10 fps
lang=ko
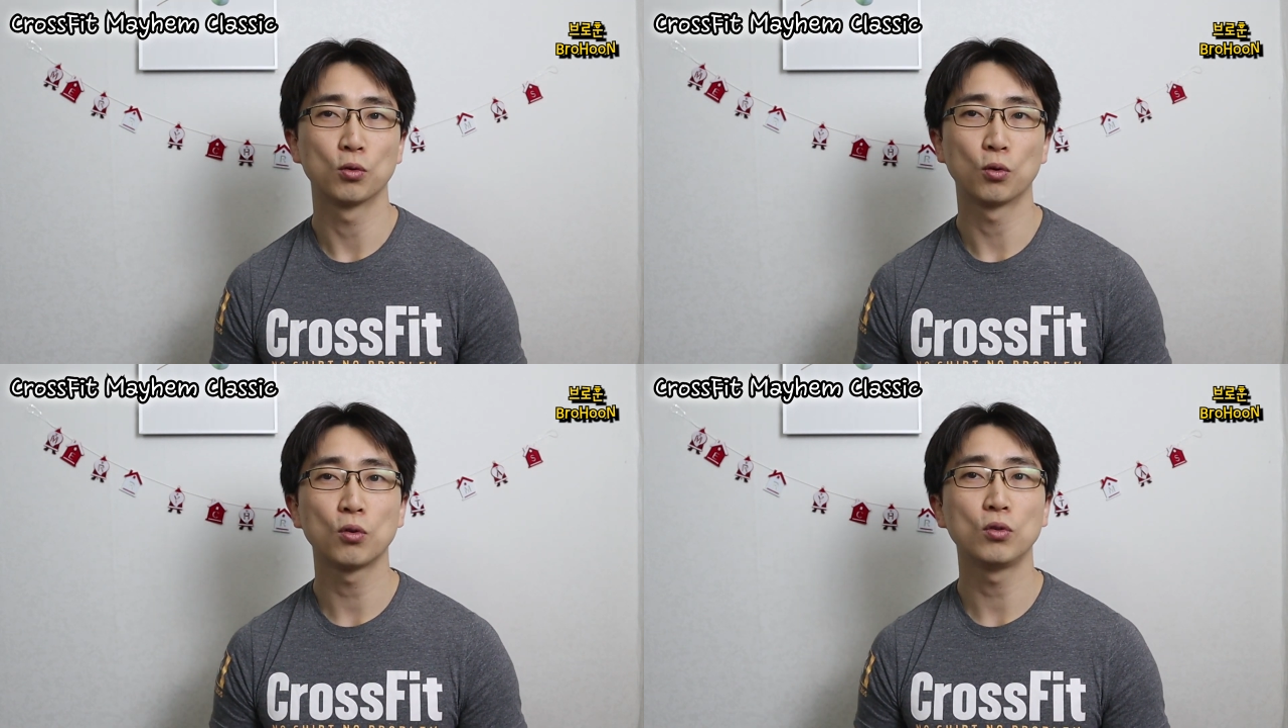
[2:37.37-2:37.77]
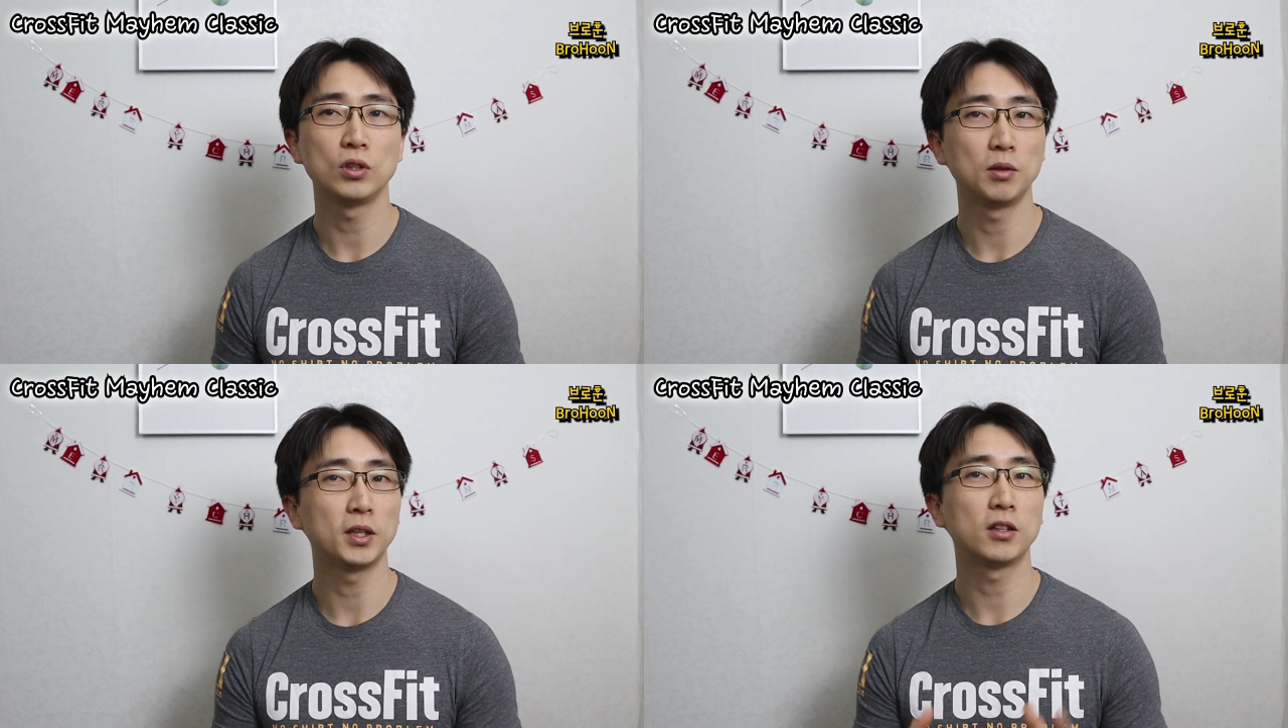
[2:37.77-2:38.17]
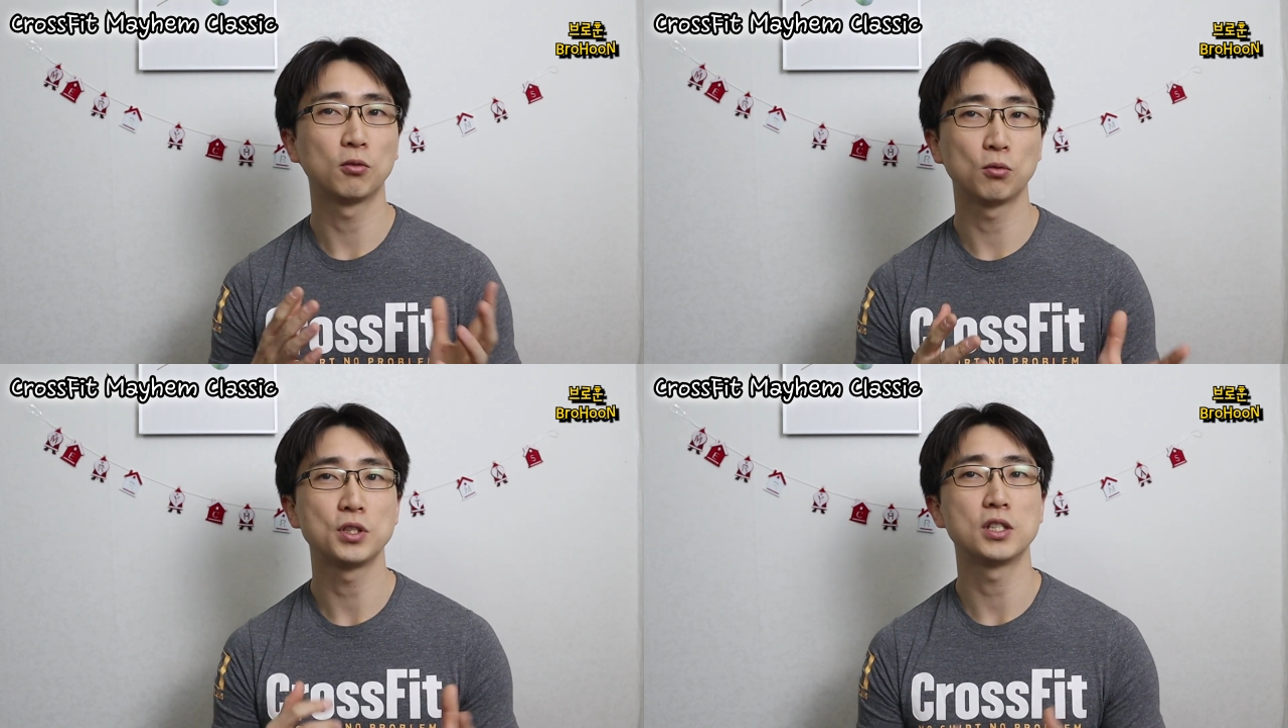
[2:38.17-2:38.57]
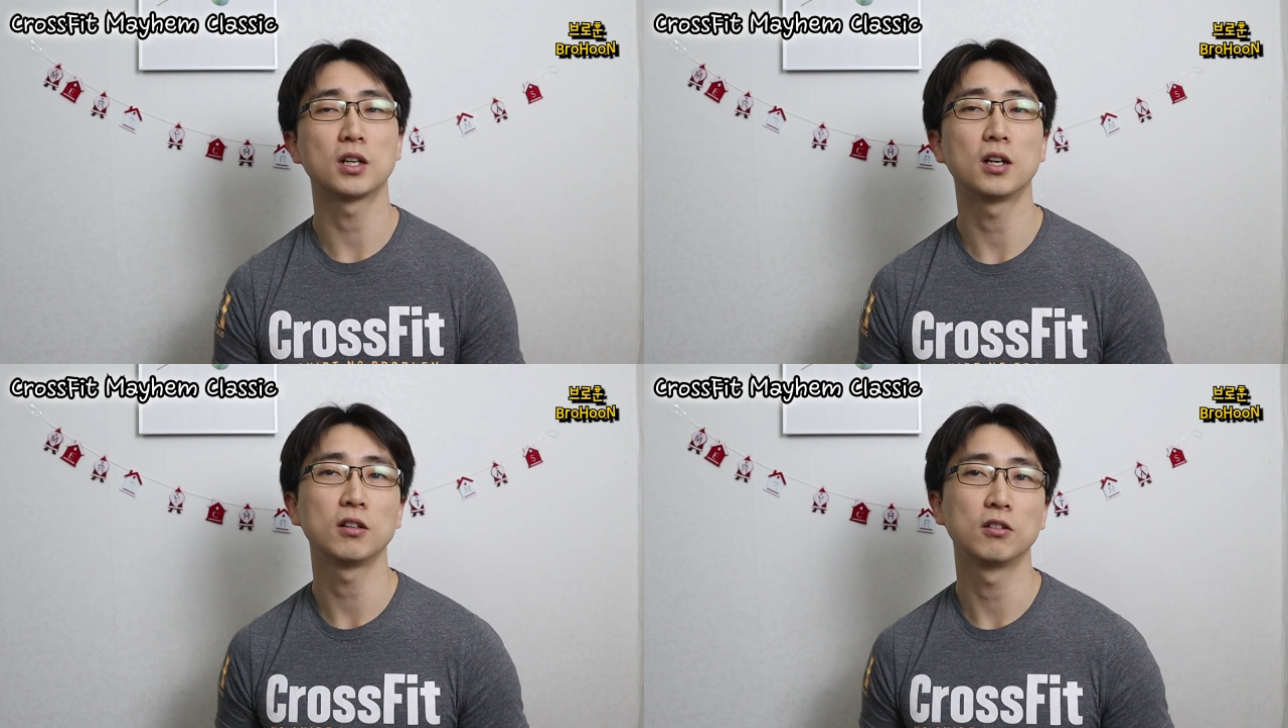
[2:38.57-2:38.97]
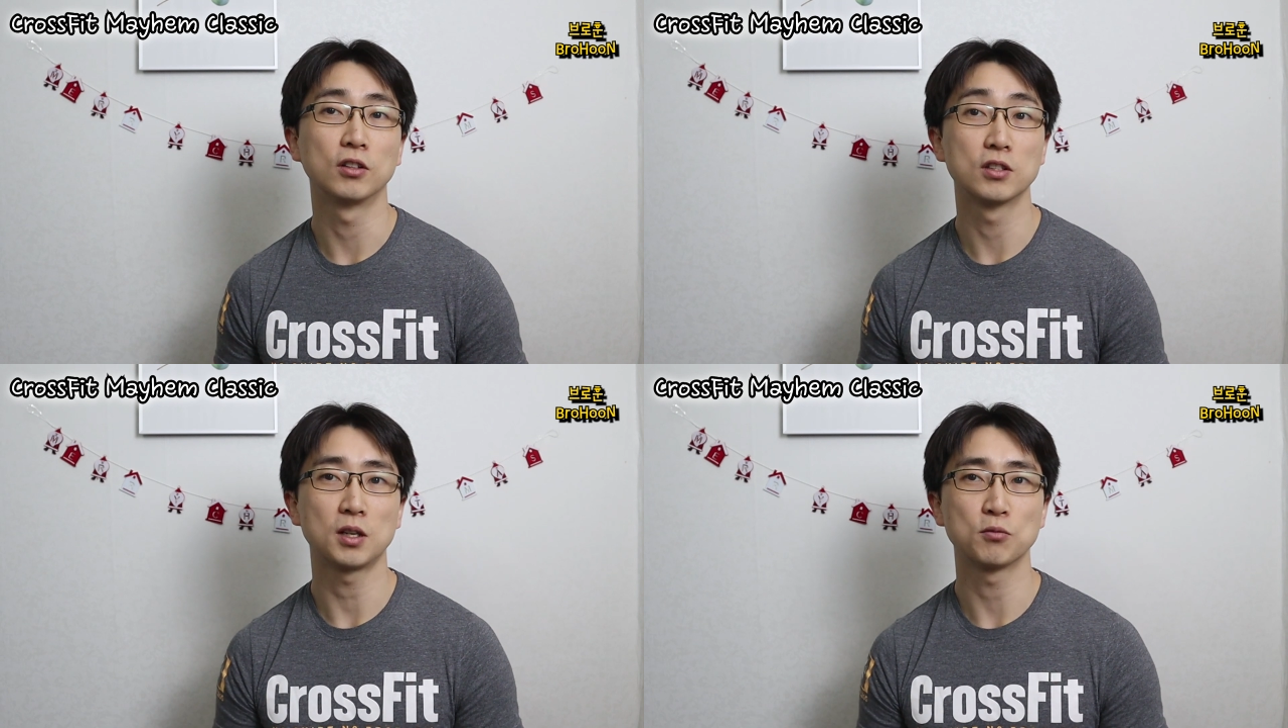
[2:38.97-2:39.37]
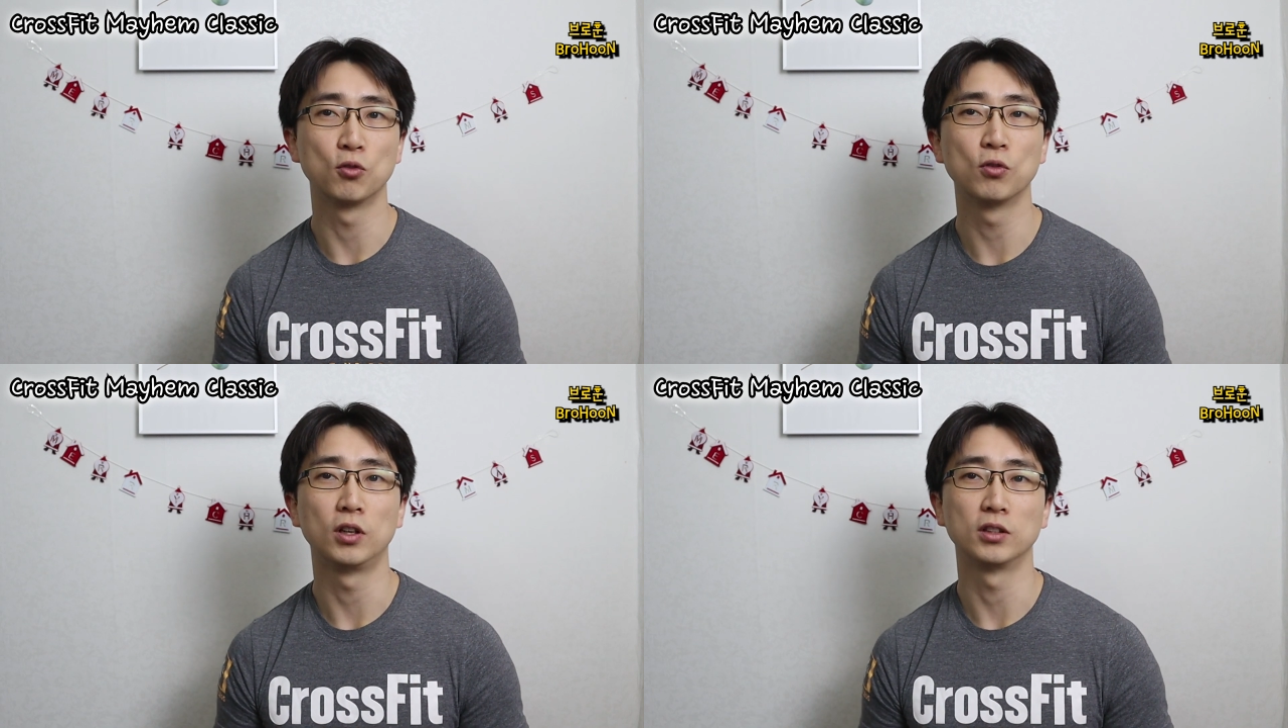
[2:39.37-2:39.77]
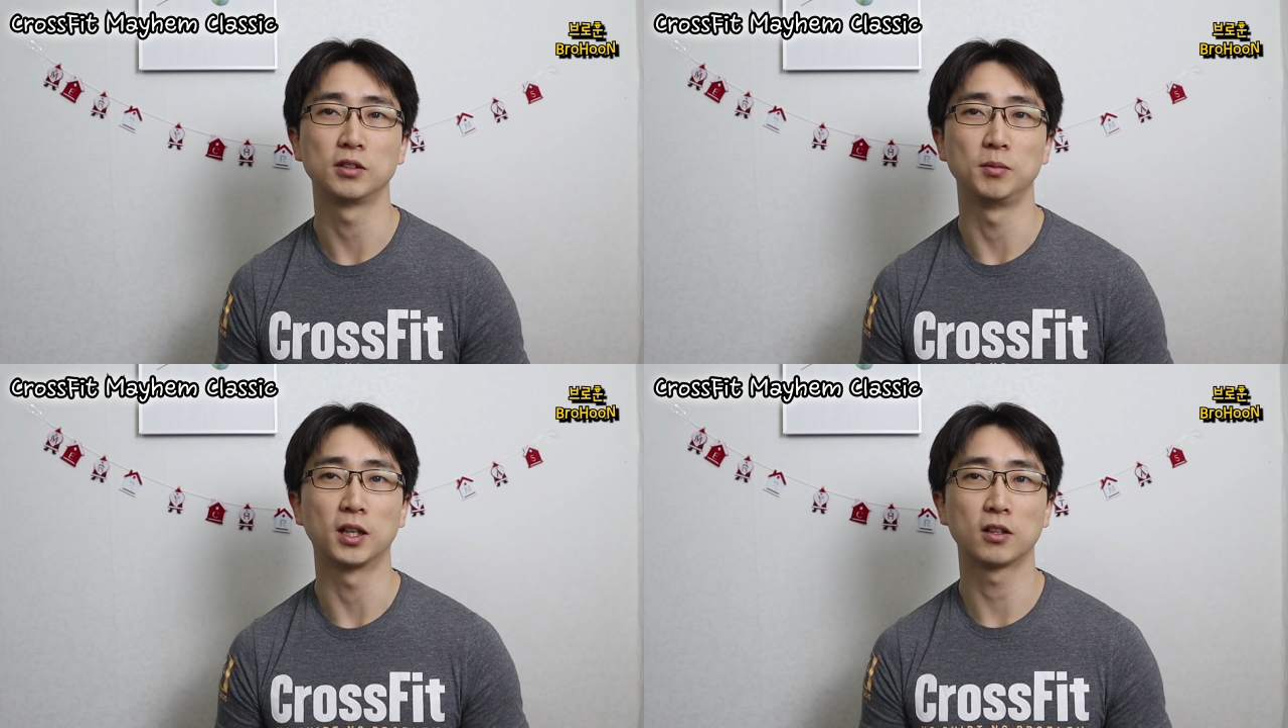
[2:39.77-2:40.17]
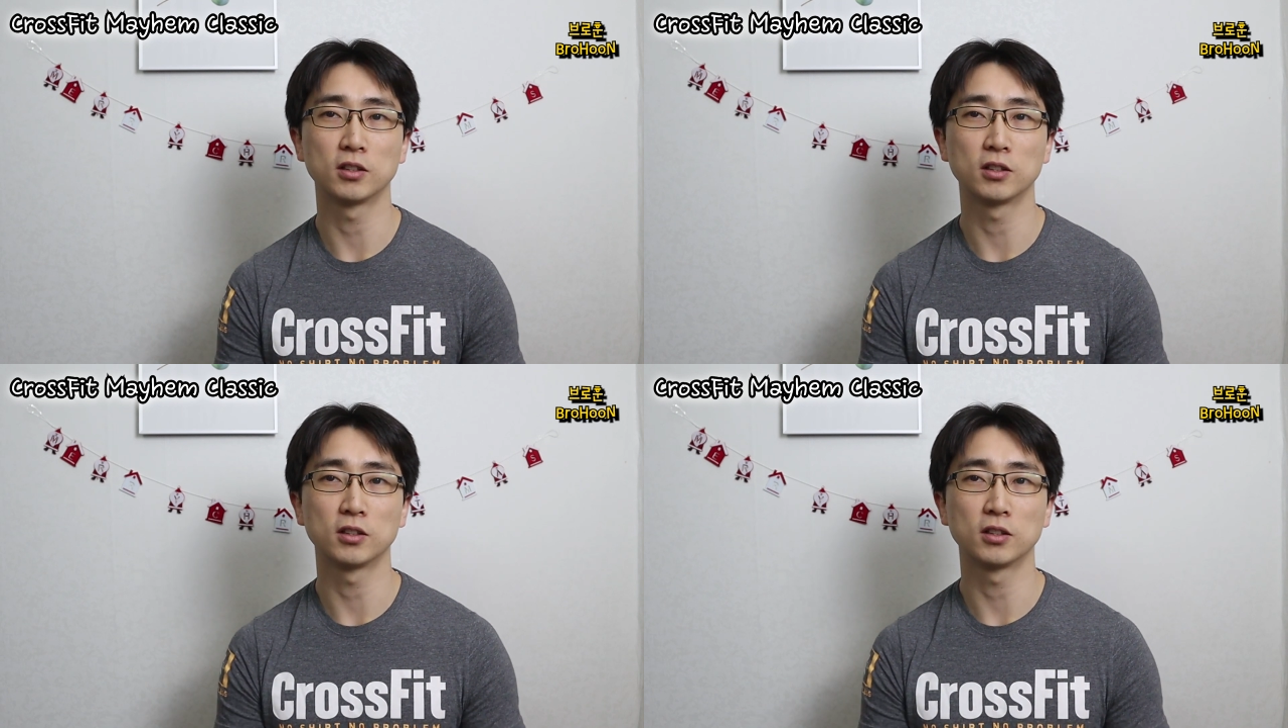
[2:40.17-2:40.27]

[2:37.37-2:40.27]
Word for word: 이런 이벤트로 시작하는 거는 참 좋은 것 같습니다.